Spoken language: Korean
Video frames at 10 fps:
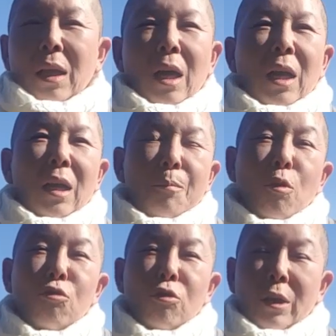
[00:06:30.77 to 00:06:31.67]
대단하게
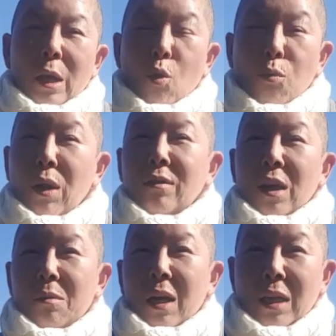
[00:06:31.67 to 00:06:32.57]
풍수를 내가 공부한
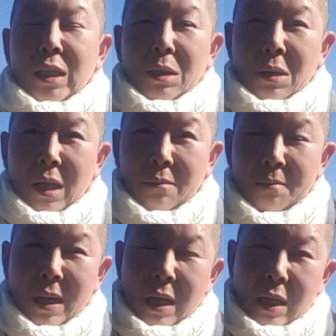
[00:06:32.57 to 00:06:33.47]
사람은 아니지만
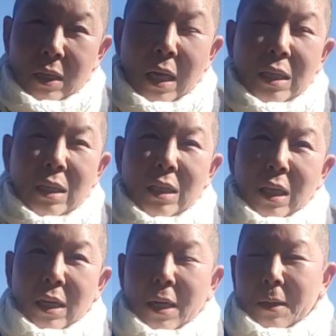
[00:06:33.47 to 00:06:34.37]
사실은
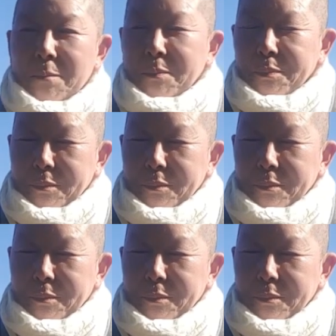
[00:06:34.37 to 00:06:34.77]
제가